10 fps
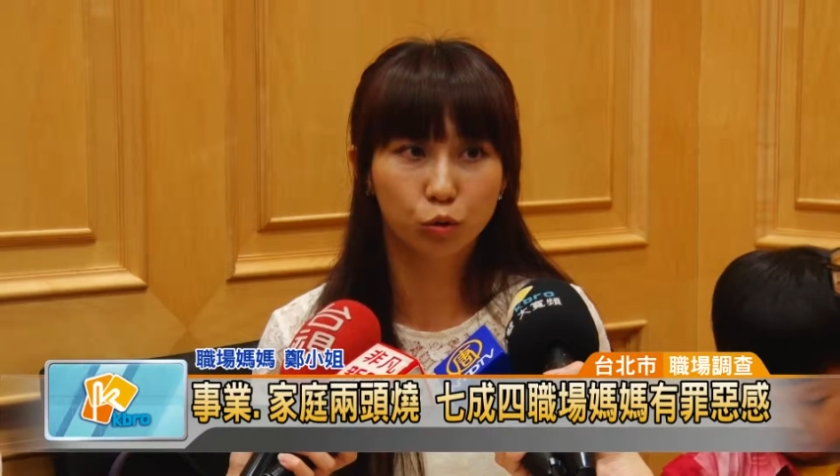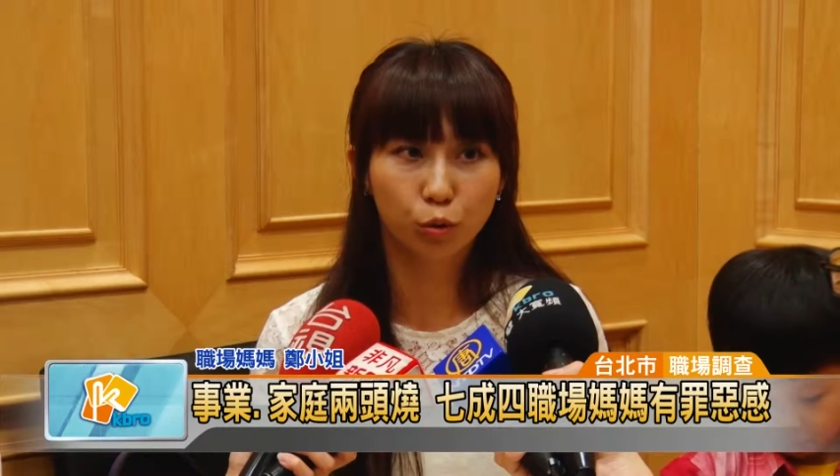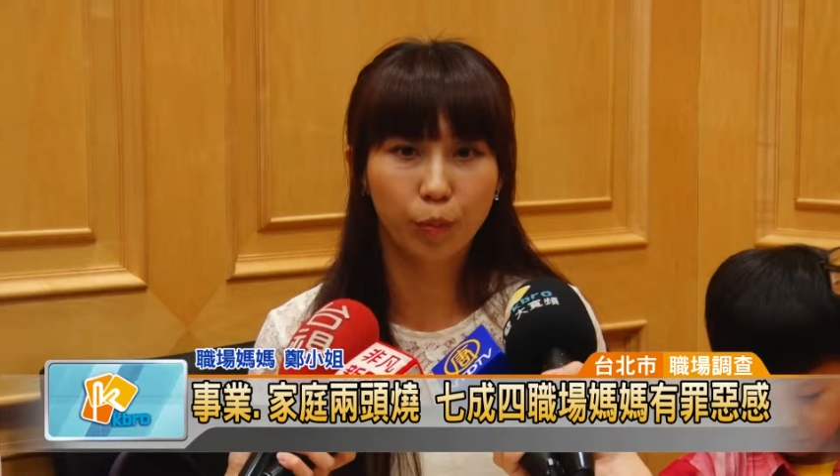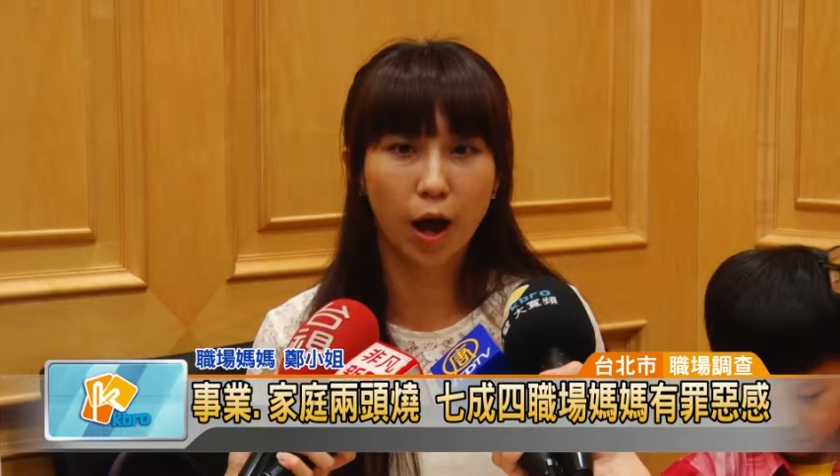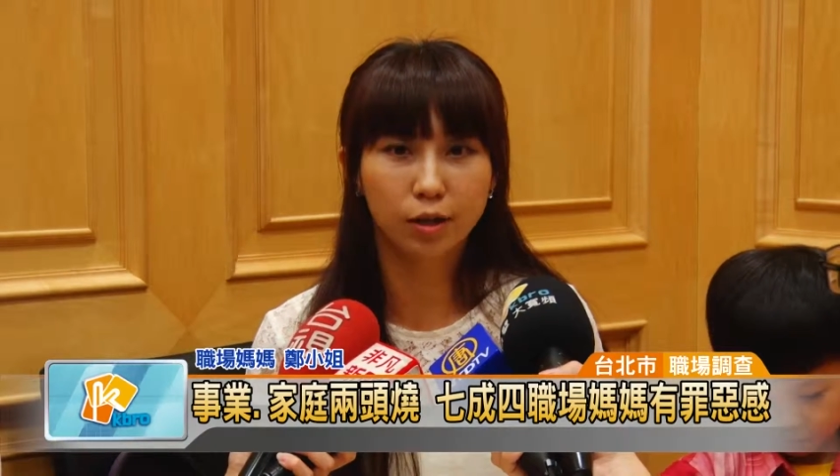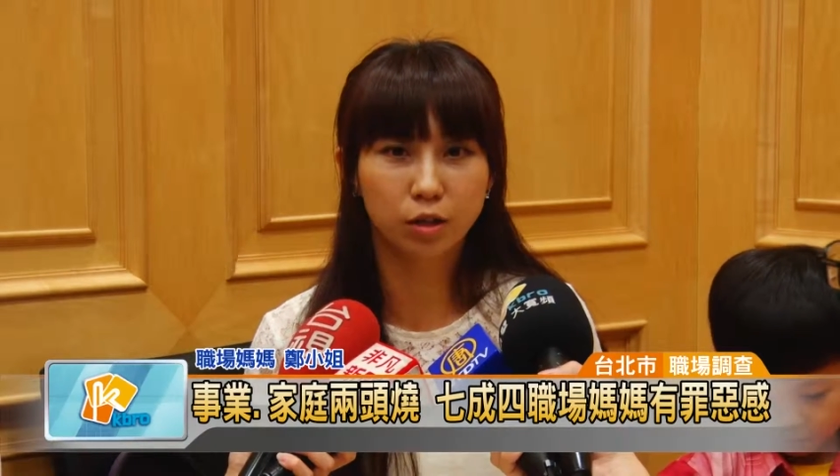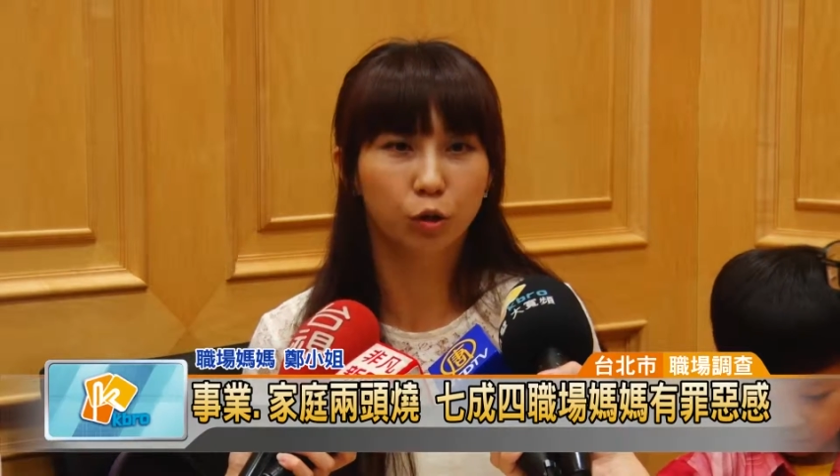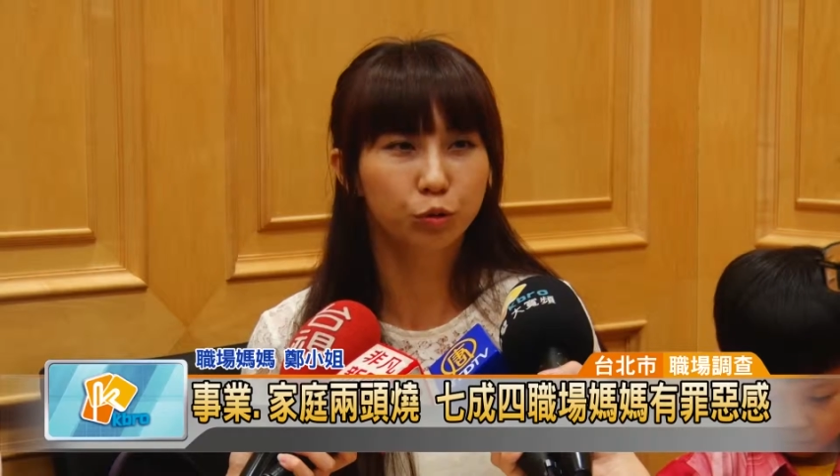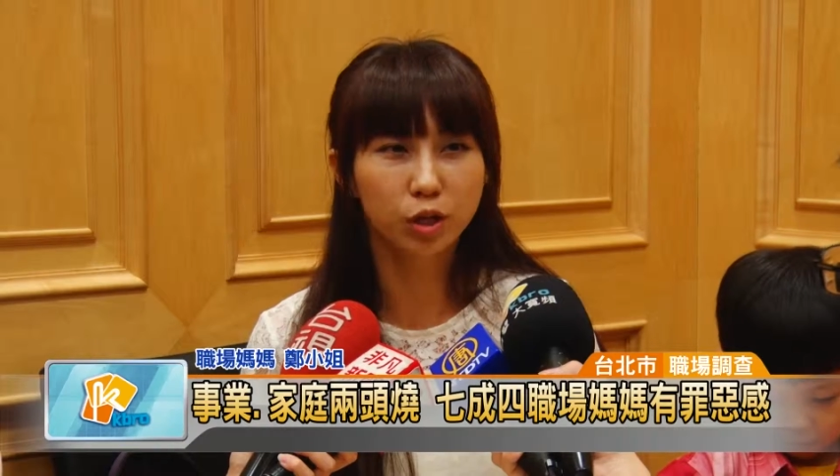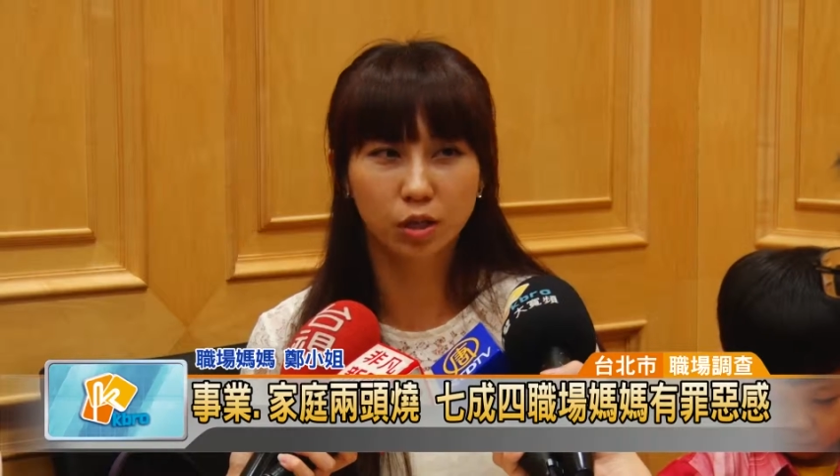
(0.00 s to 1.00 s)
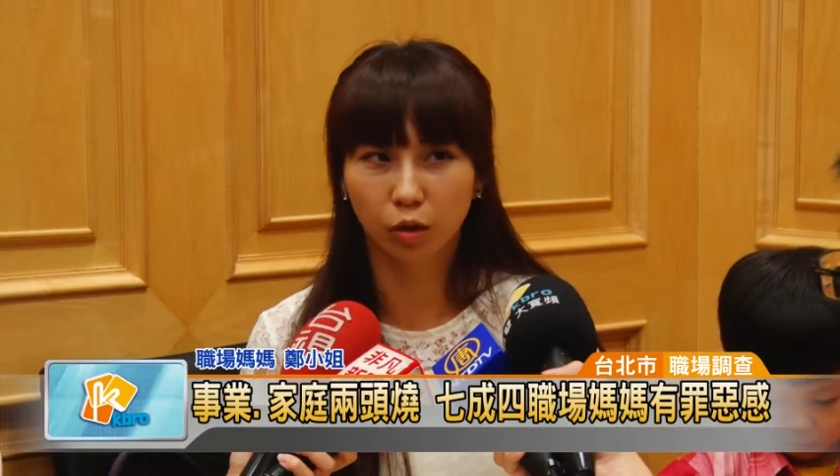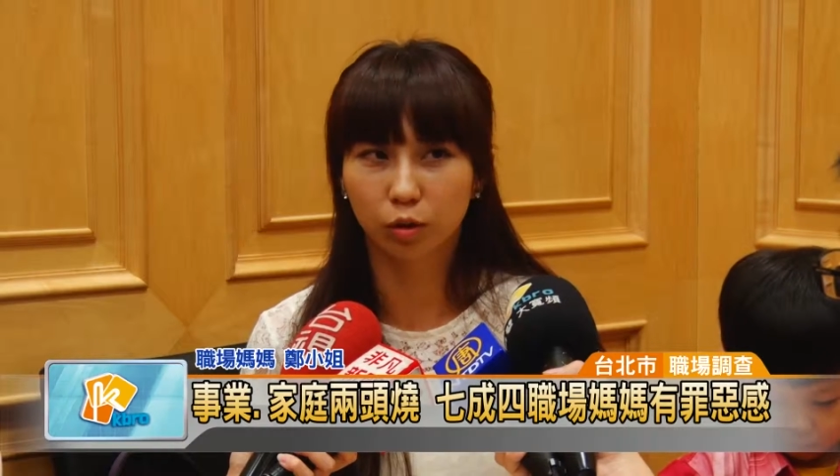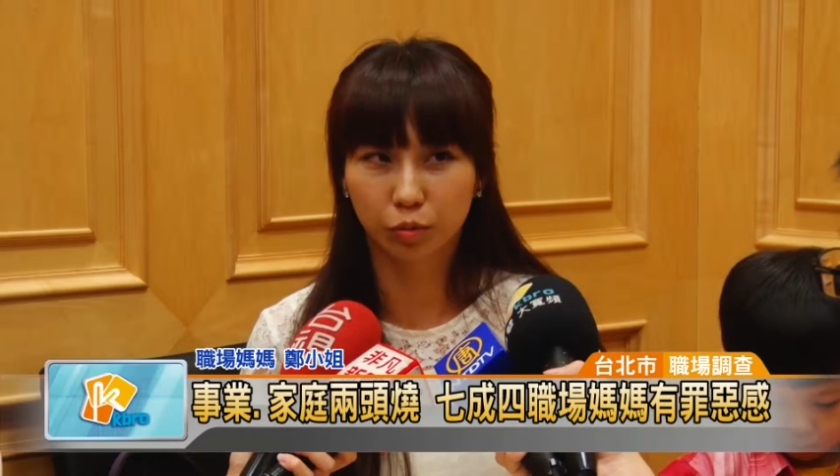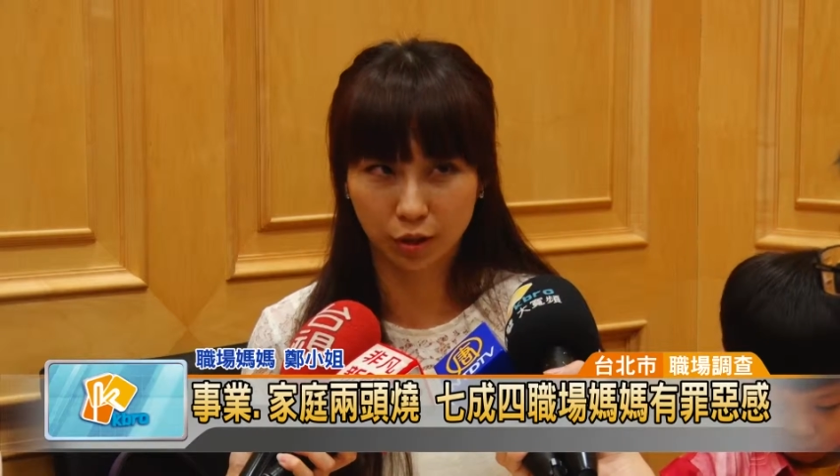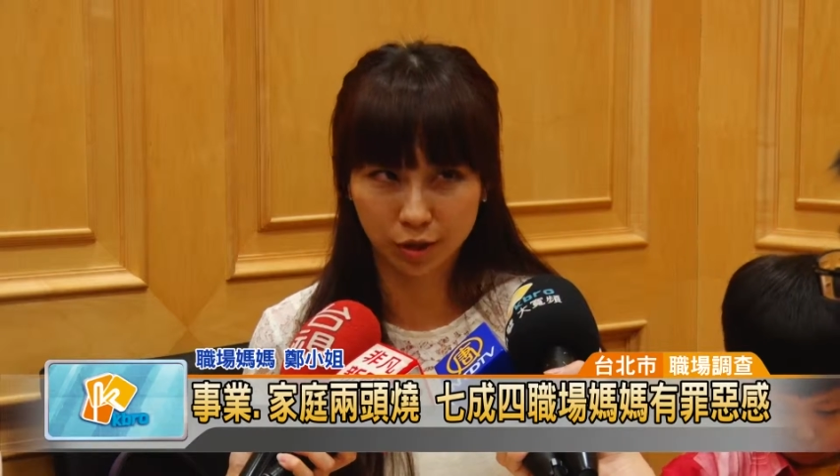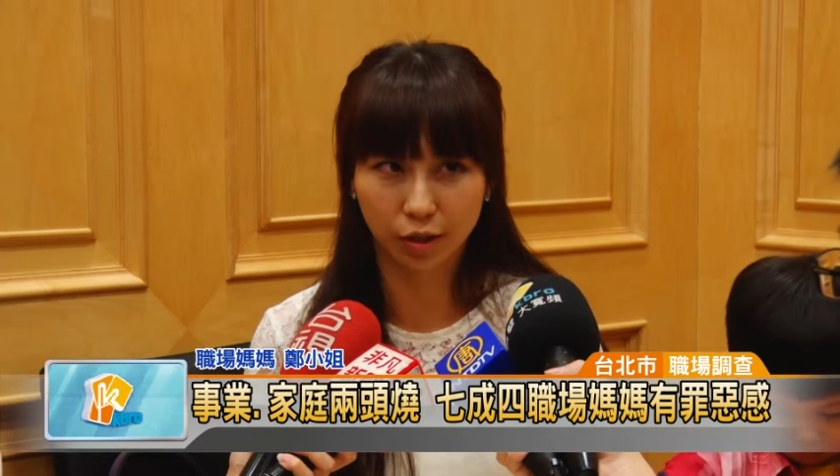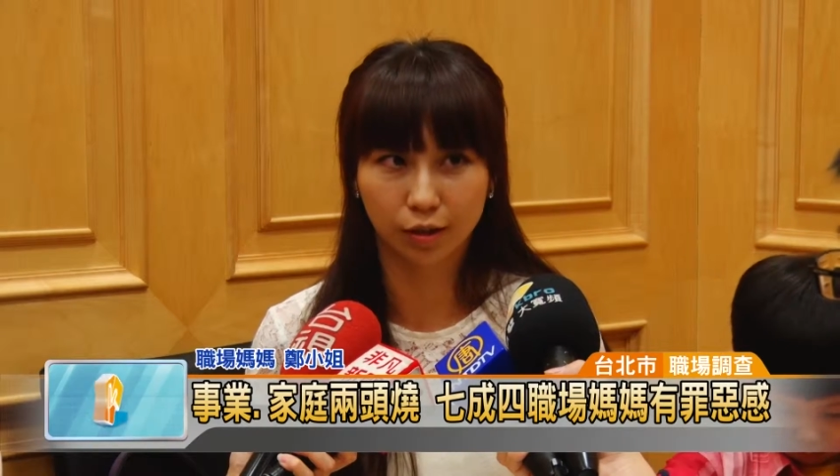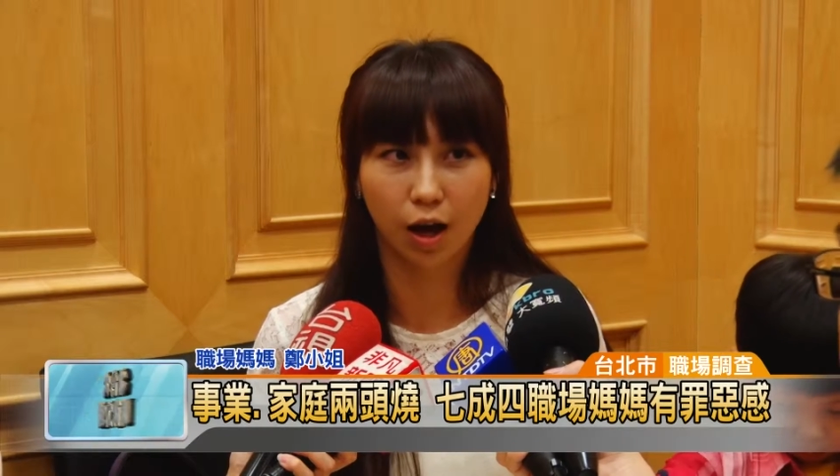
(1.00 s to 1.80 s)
我就把小，因为小的比较健